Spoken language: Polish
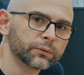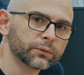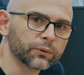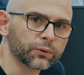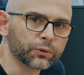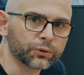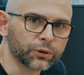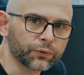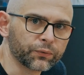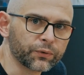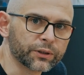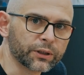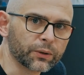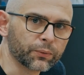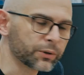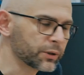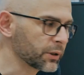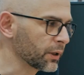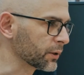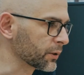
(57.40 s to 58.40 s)
gościowi
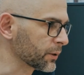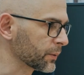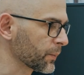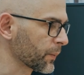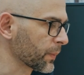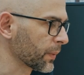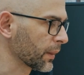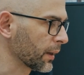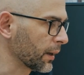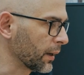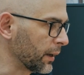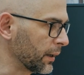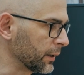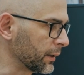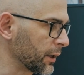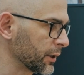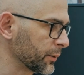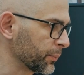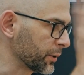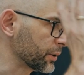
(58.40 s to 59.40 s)
cały czas. Ale
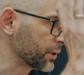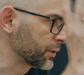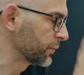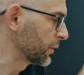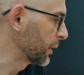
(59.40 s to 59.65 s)
teraz patrzy w